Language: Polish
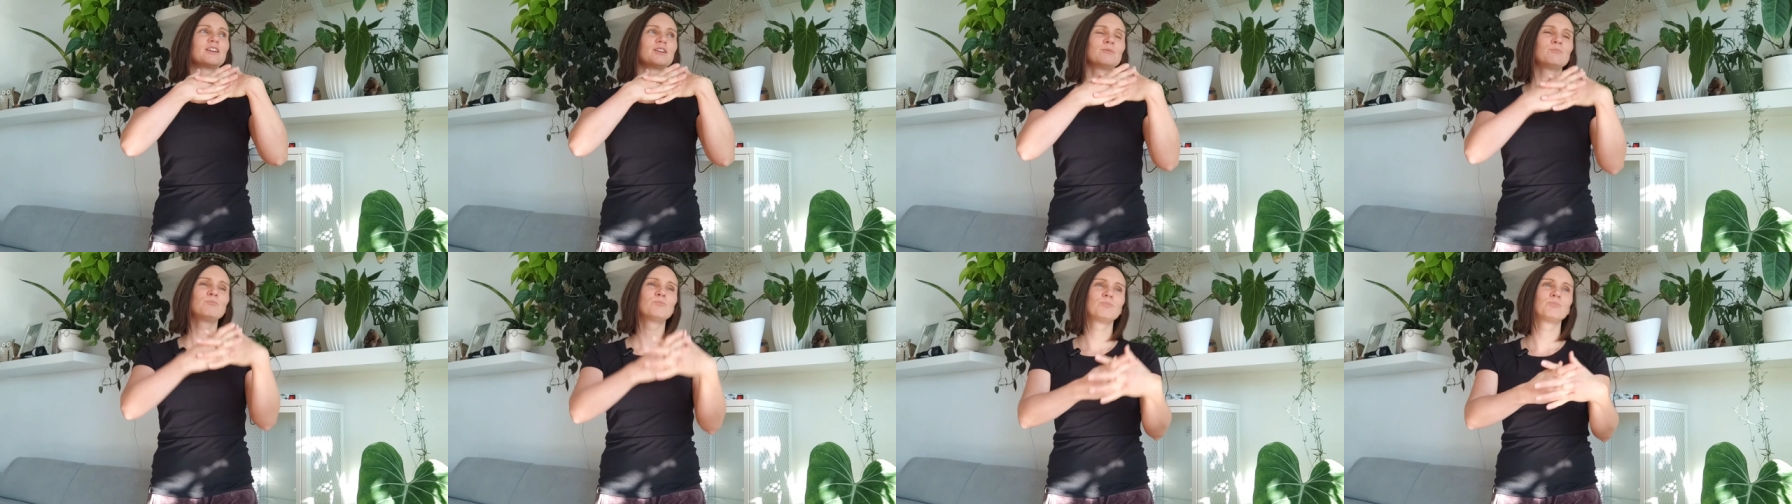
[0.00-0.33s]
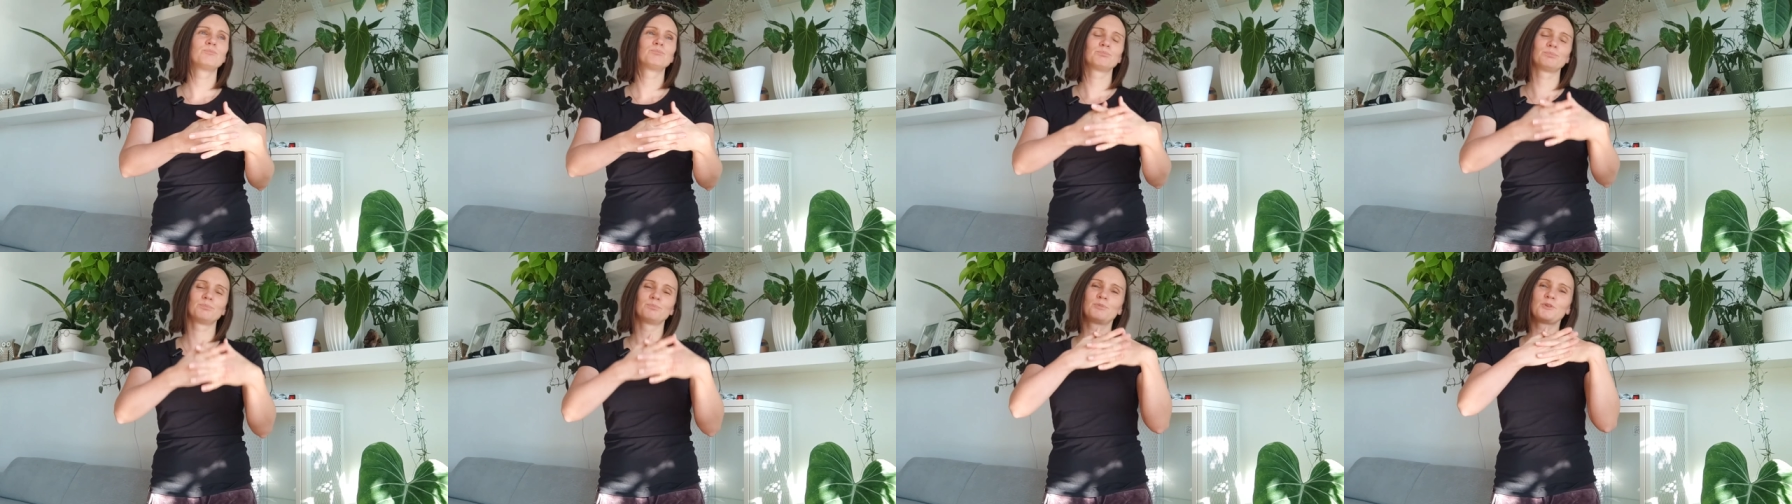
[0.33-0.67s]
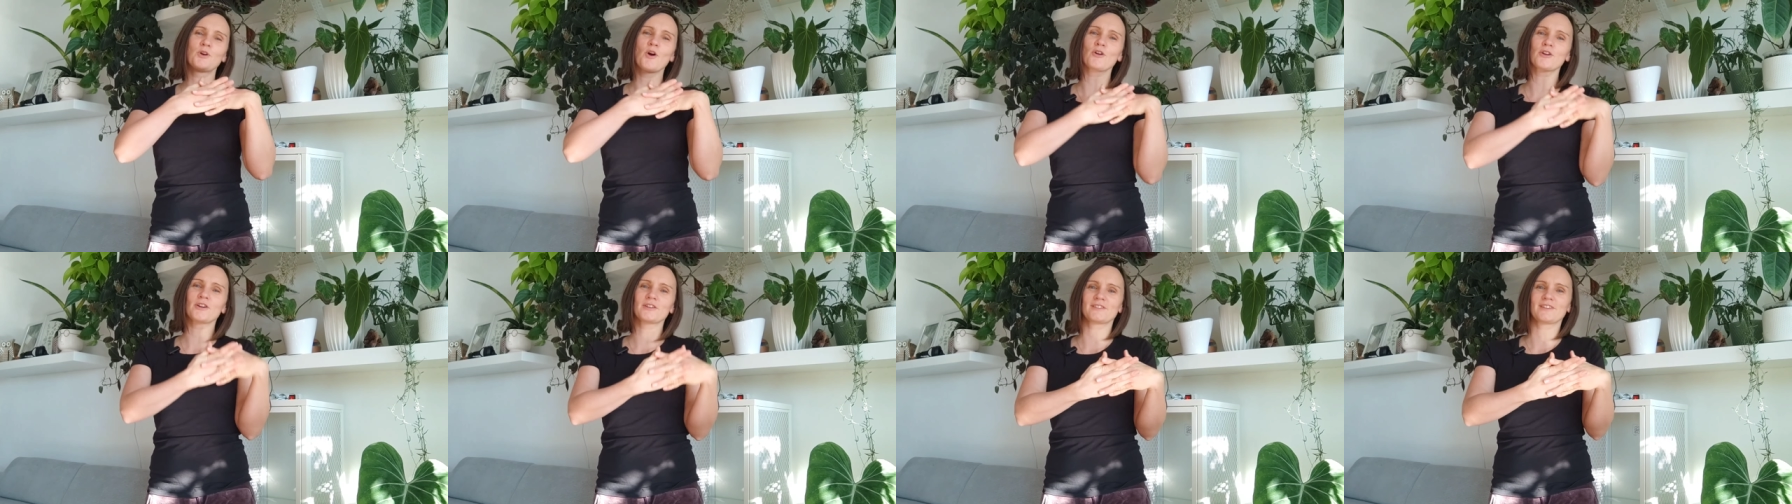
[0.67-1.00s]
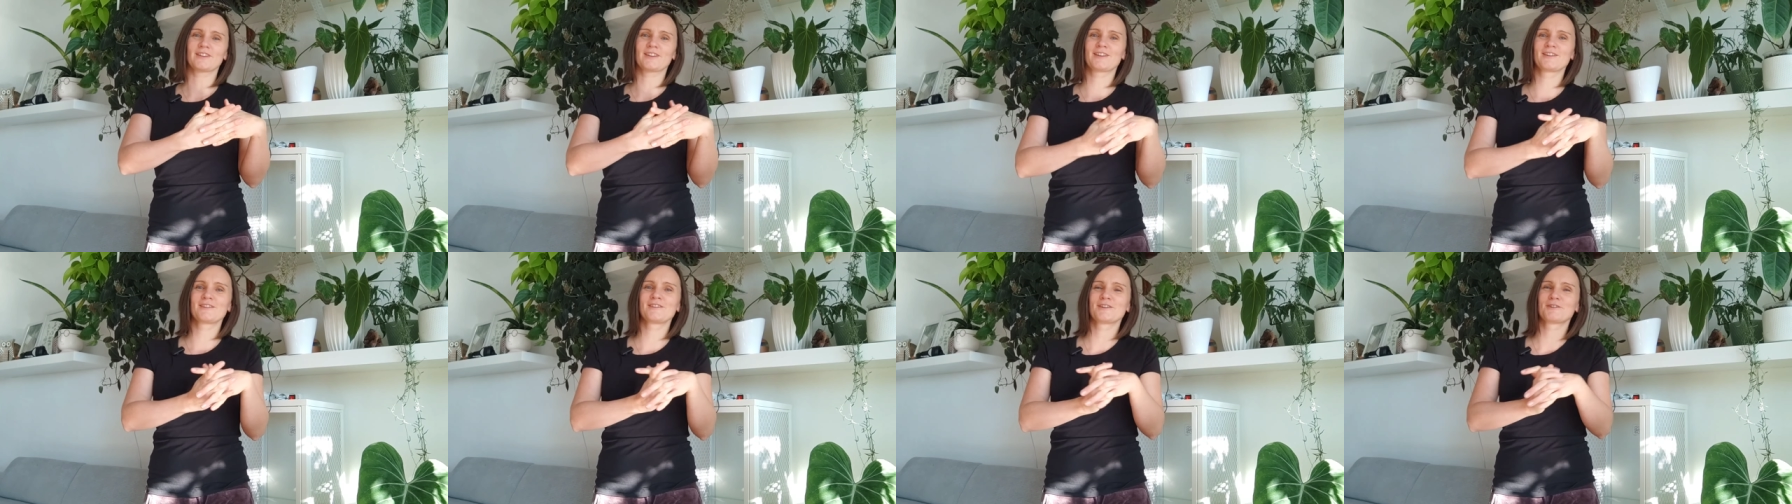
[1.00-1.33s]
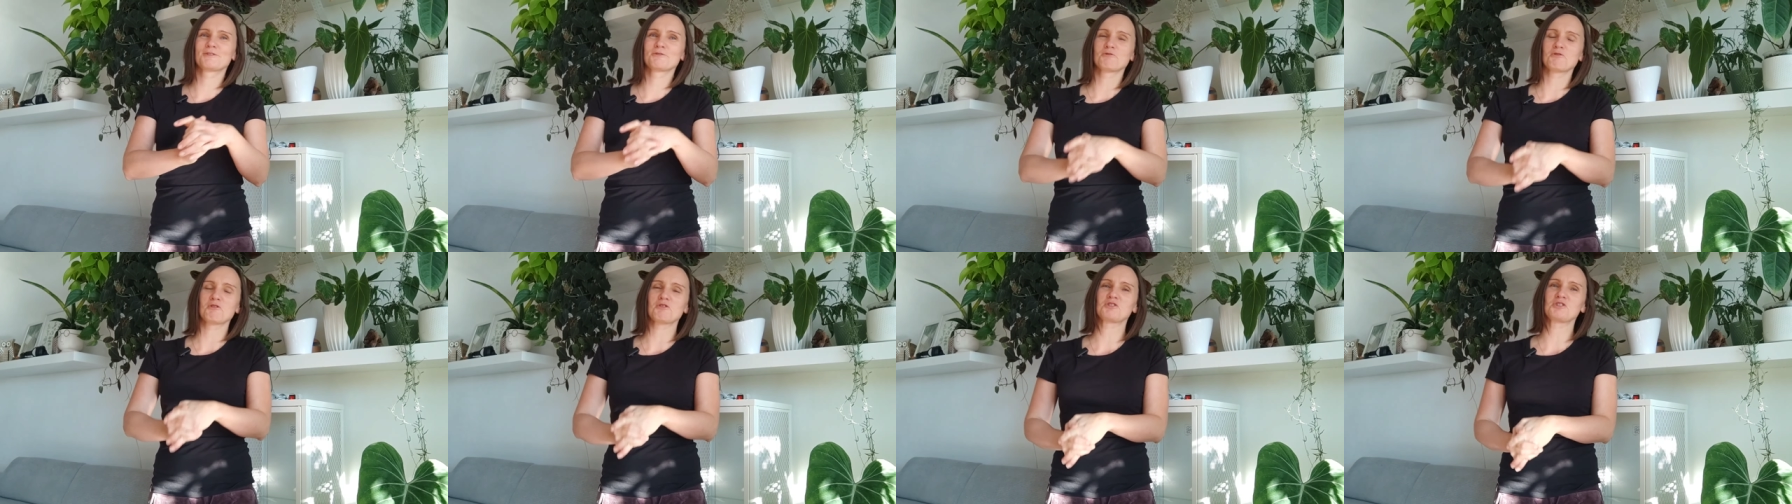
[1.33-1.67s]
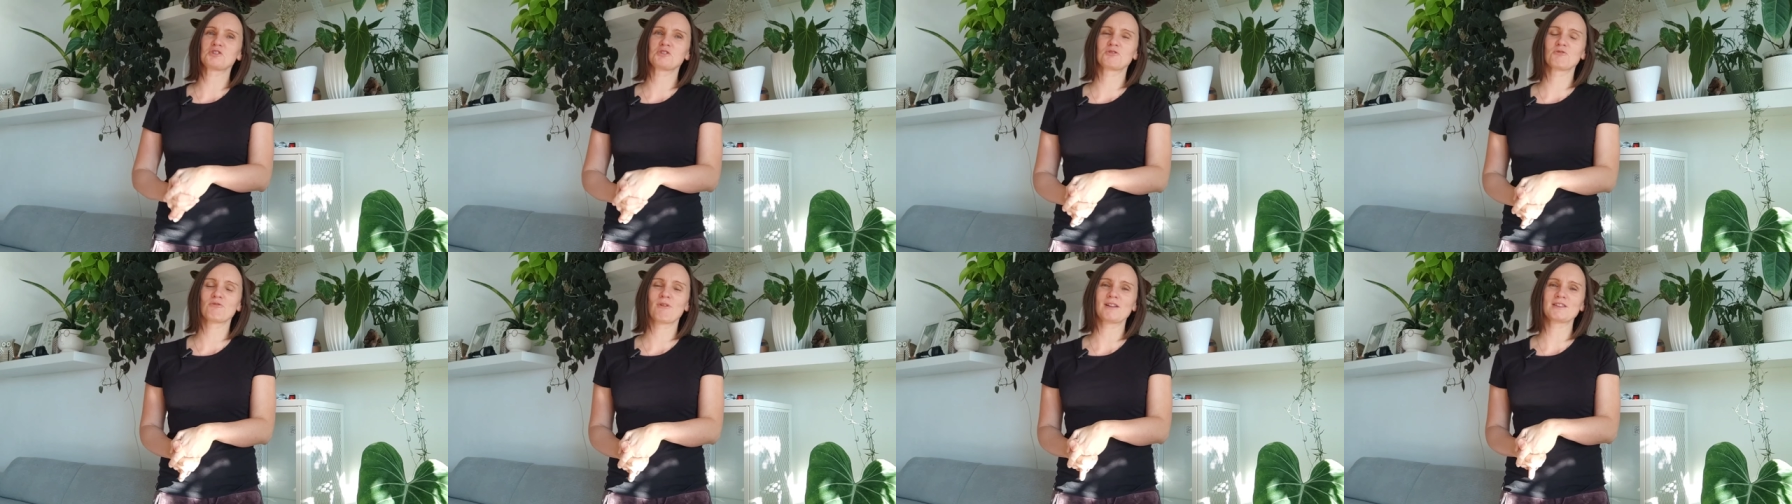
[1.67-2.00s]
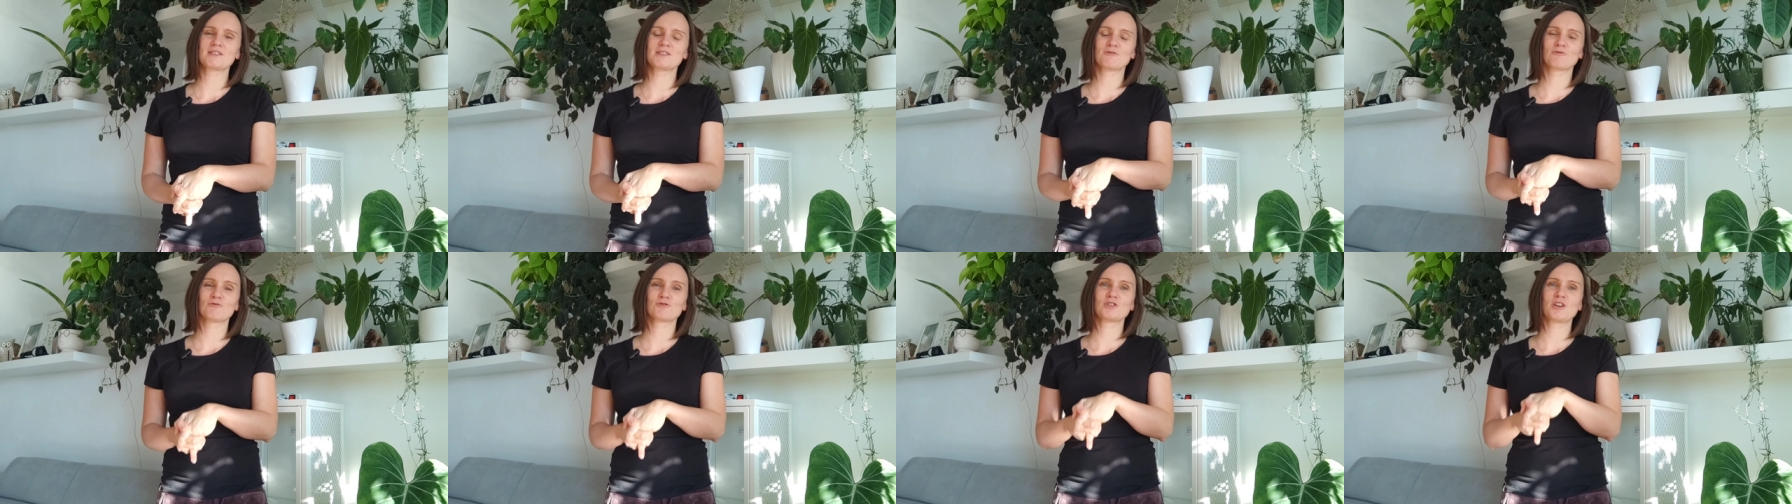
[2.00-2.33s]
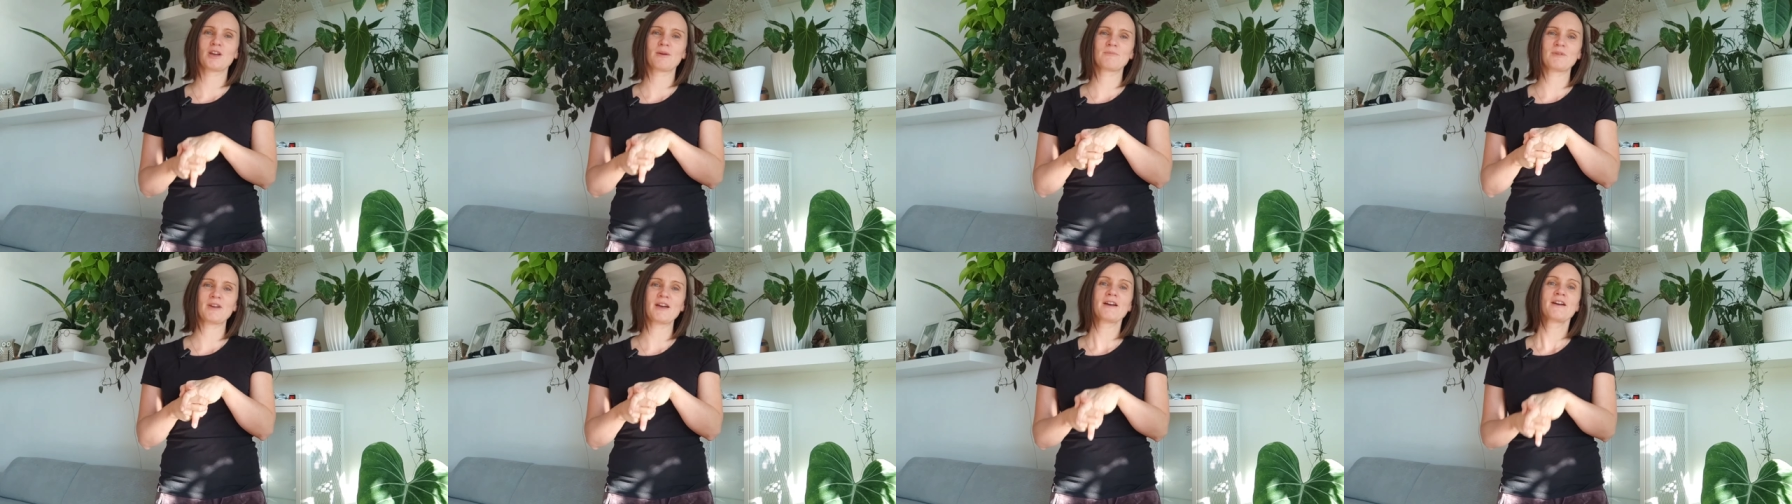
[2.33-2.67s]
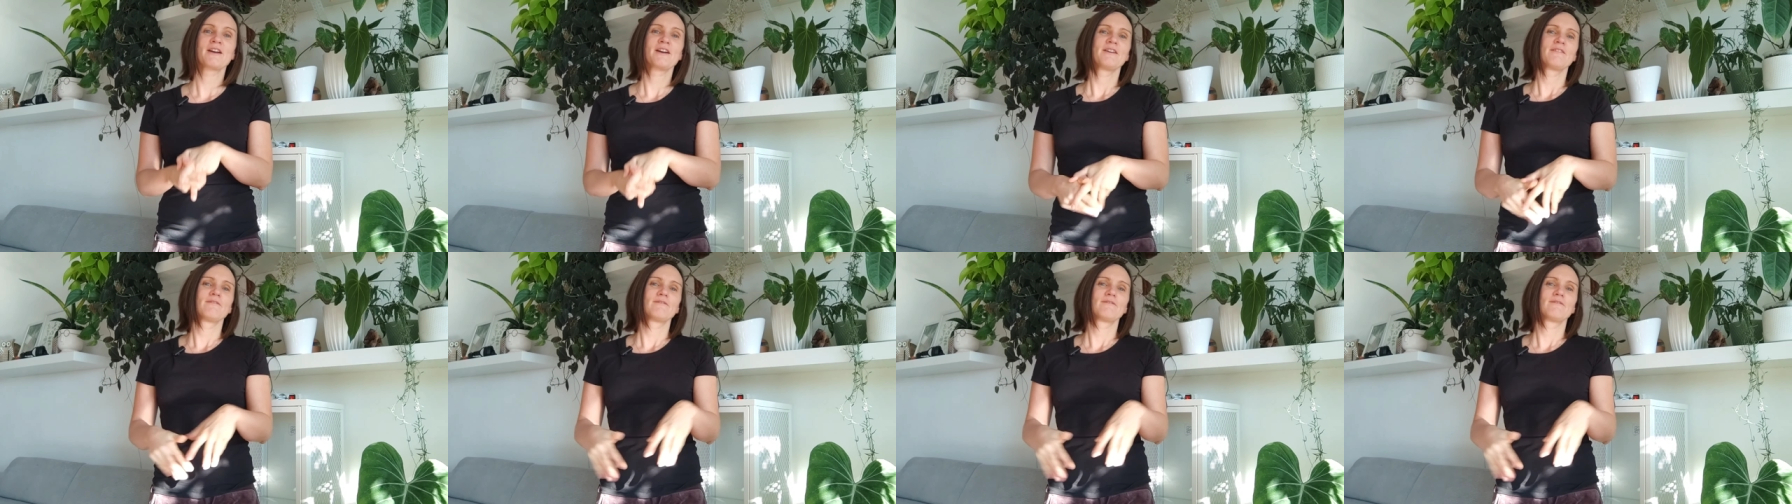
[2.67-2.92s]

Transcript: i biorę takie niektóre sytuacje do siebie,